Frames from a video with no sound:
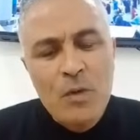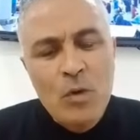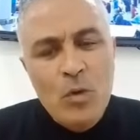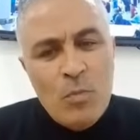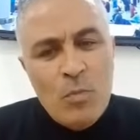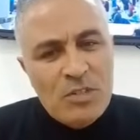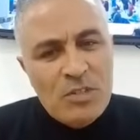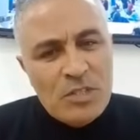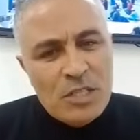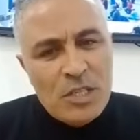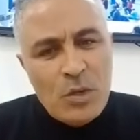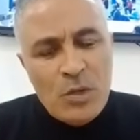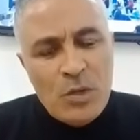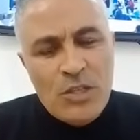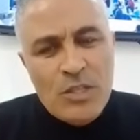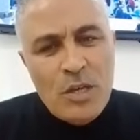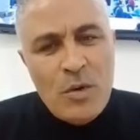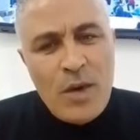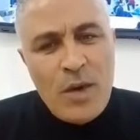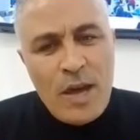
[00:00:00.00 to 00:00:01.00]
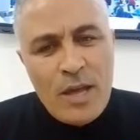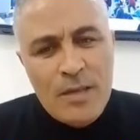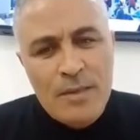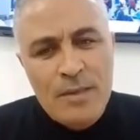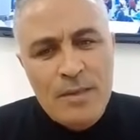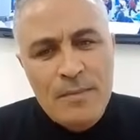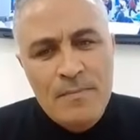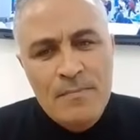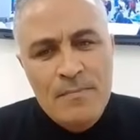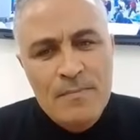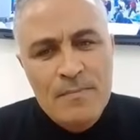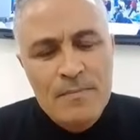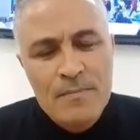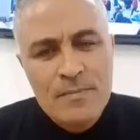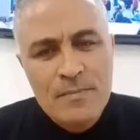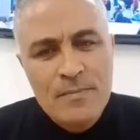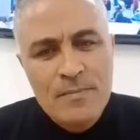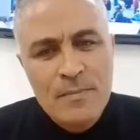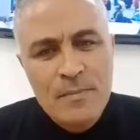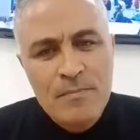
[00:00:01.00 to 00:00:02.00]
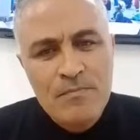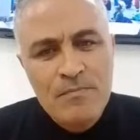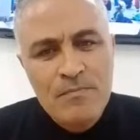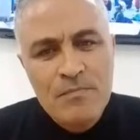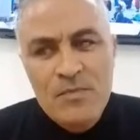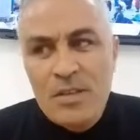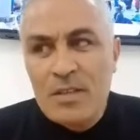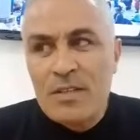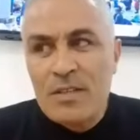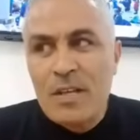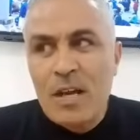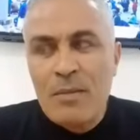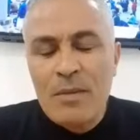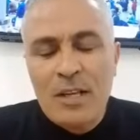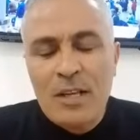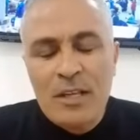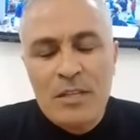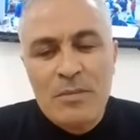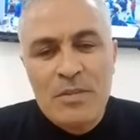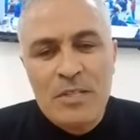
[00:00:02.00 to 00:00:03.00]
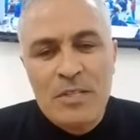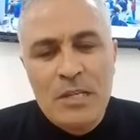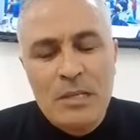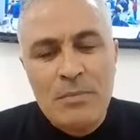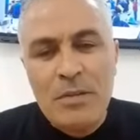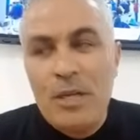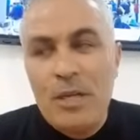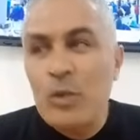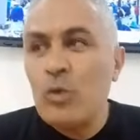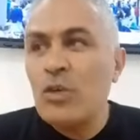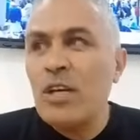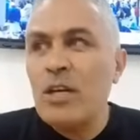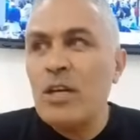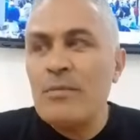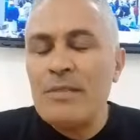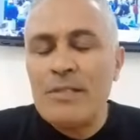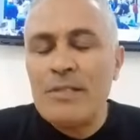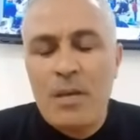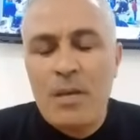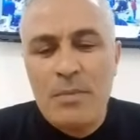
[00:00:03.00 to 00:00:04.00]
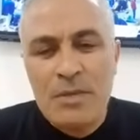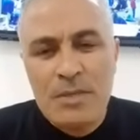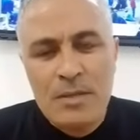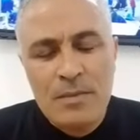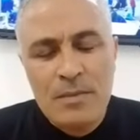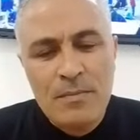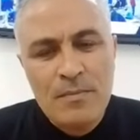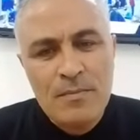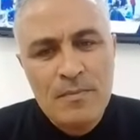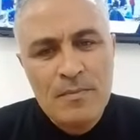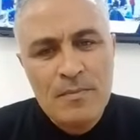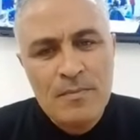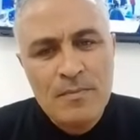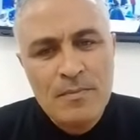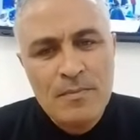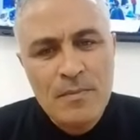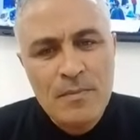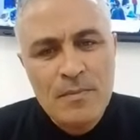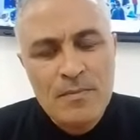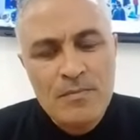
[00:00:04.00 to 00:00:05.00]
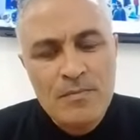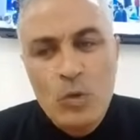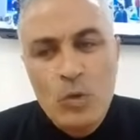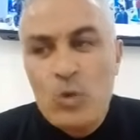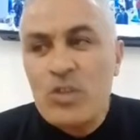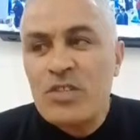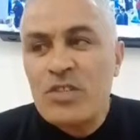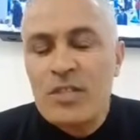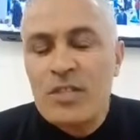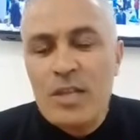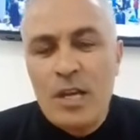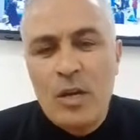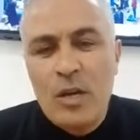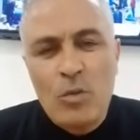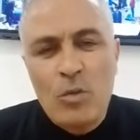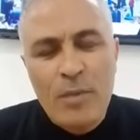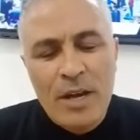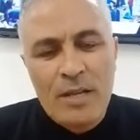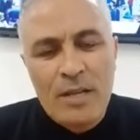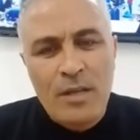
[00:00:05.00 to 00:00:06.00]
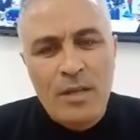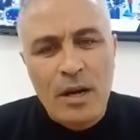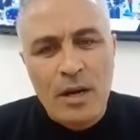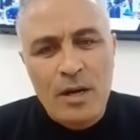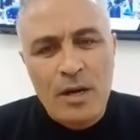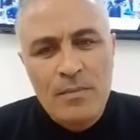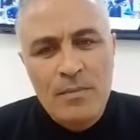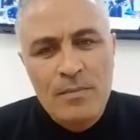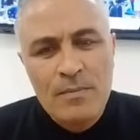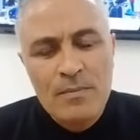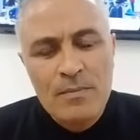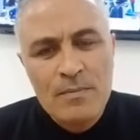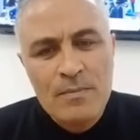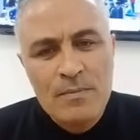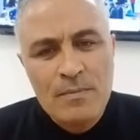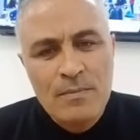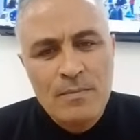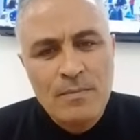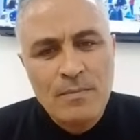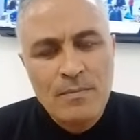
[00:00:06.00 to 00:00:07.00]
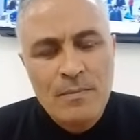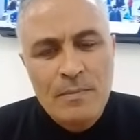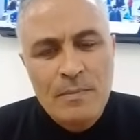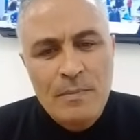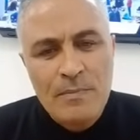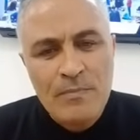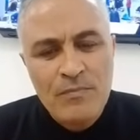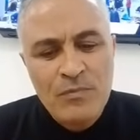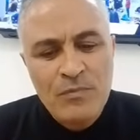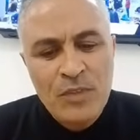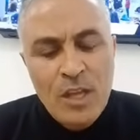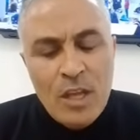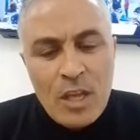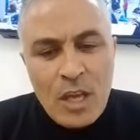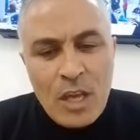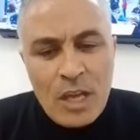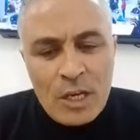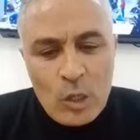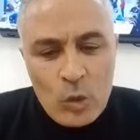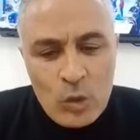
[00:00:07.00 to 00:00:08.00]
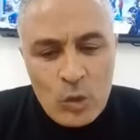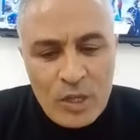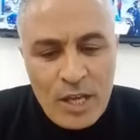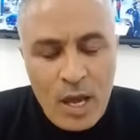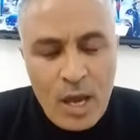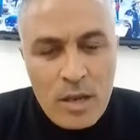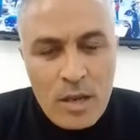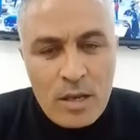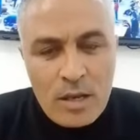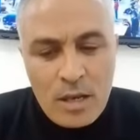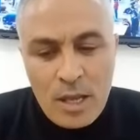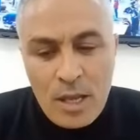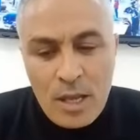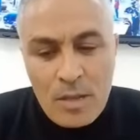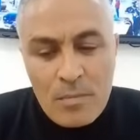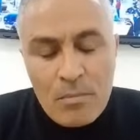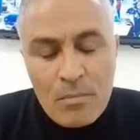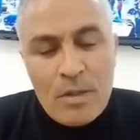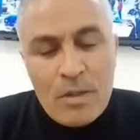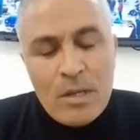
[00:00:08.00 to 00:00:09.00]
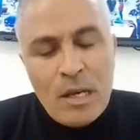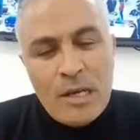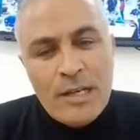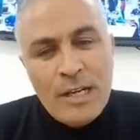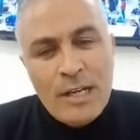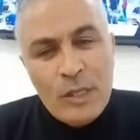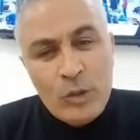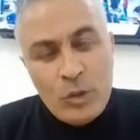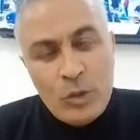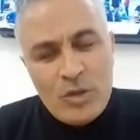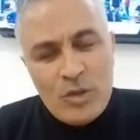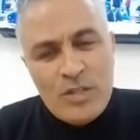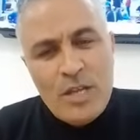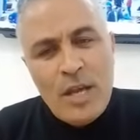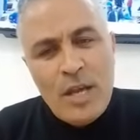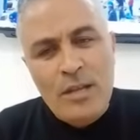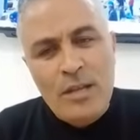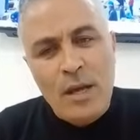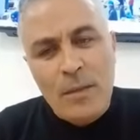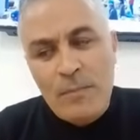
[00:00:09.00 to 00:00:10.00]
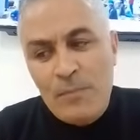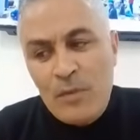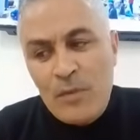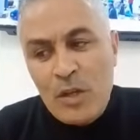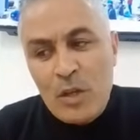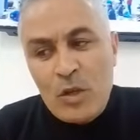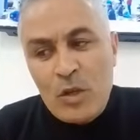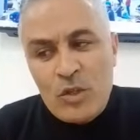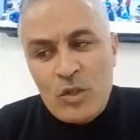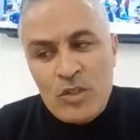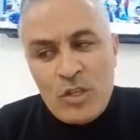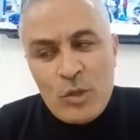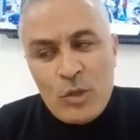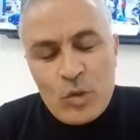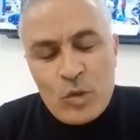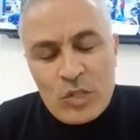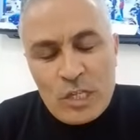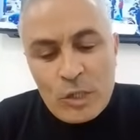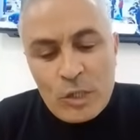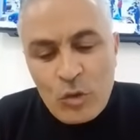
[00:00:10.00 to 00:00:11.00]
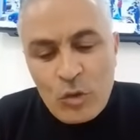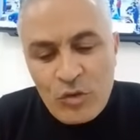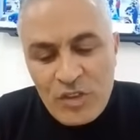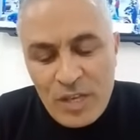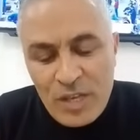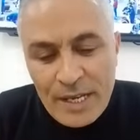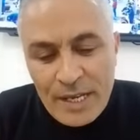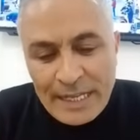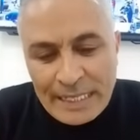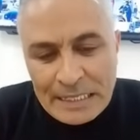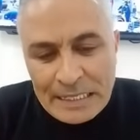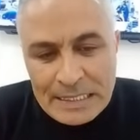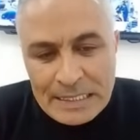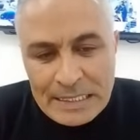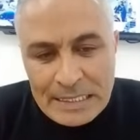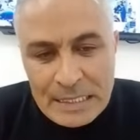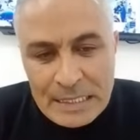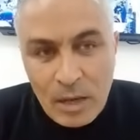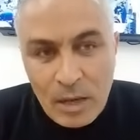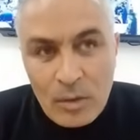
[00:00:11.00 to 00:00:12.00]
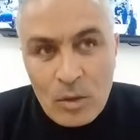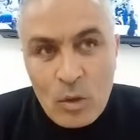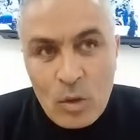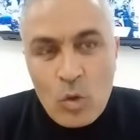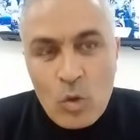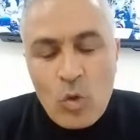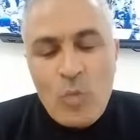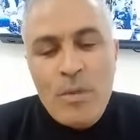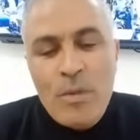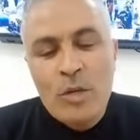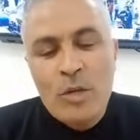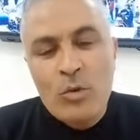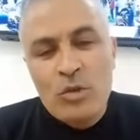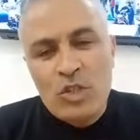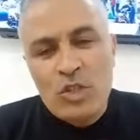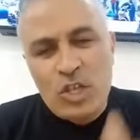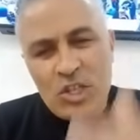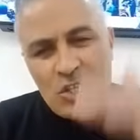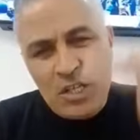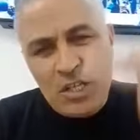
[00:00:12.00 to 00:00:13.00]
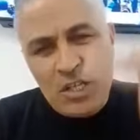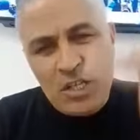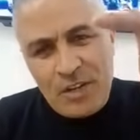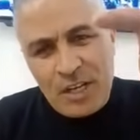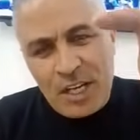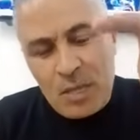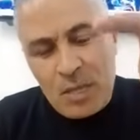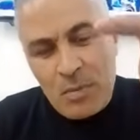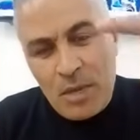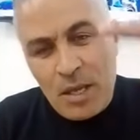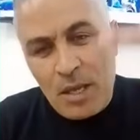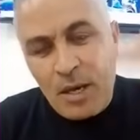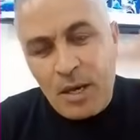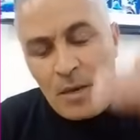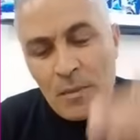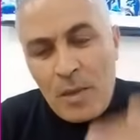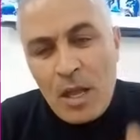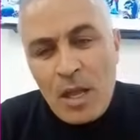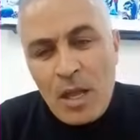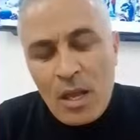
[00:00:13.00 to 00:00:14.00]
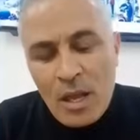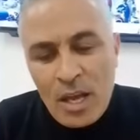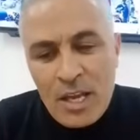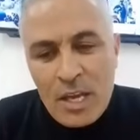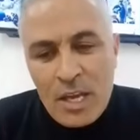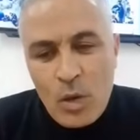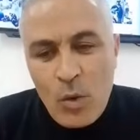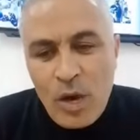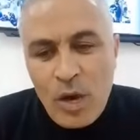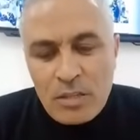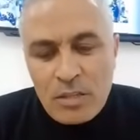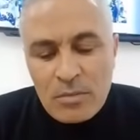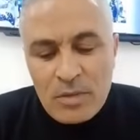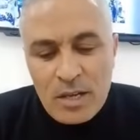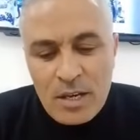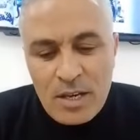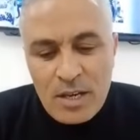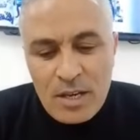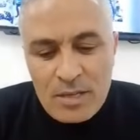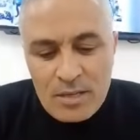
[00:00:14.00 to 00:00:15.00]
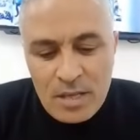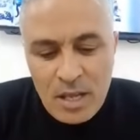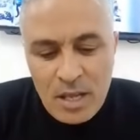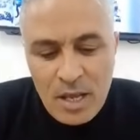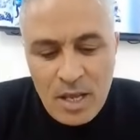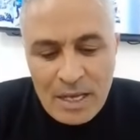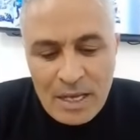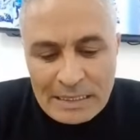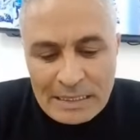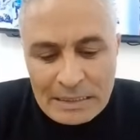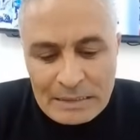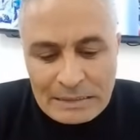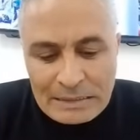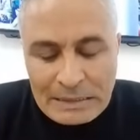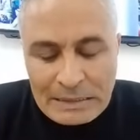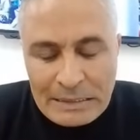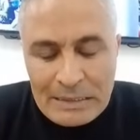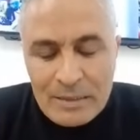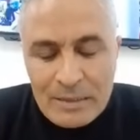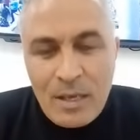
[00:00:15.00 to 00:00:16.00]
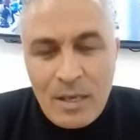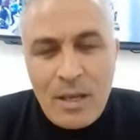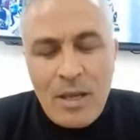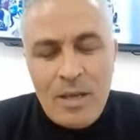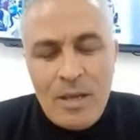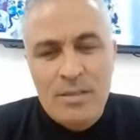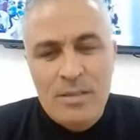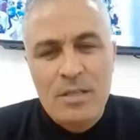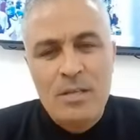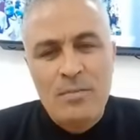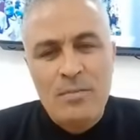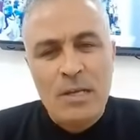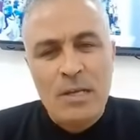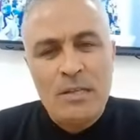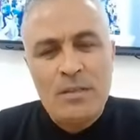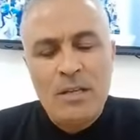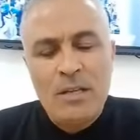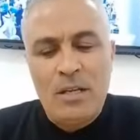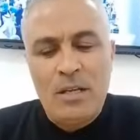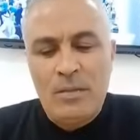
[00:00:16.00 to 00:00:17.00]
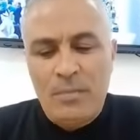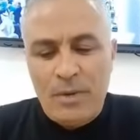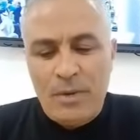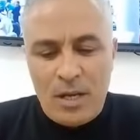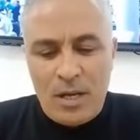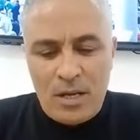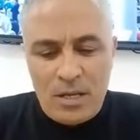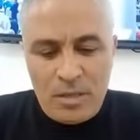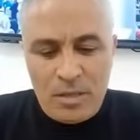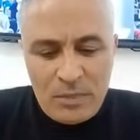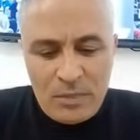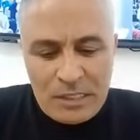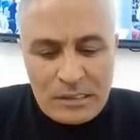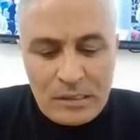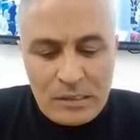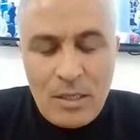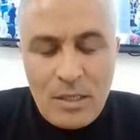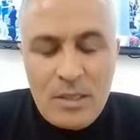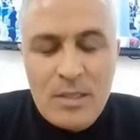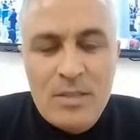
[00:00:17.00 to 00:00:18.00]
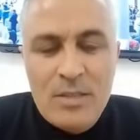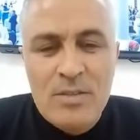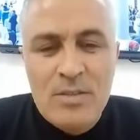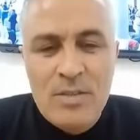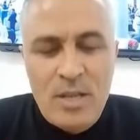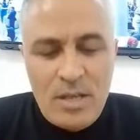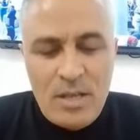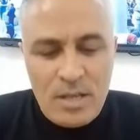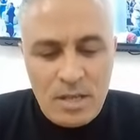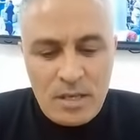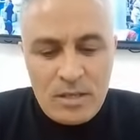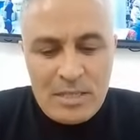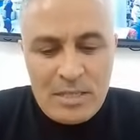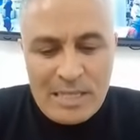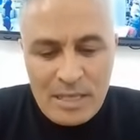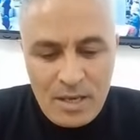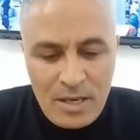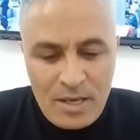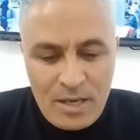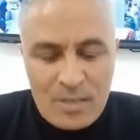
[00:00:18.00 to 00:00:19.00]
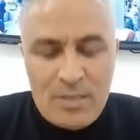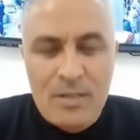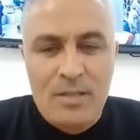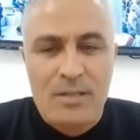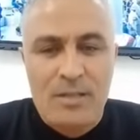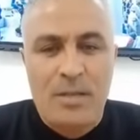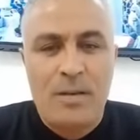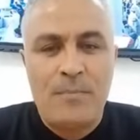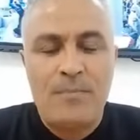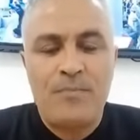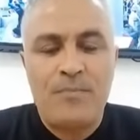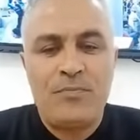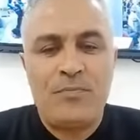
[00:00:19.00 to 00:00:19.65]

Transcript: وما تقسيو حتى واحد الناس كامل خدمت على البلاد وكامل تعبت ويستاهلوا ما اكثر انا لو كان من ال14 هذا يزيدوا يسلكوا فئه قليله وما يكونش الشيفر كبير انا واحد من الناس نطلع للعاصمه لدار ابراهيم نطلع للجزائر ندير اعتصام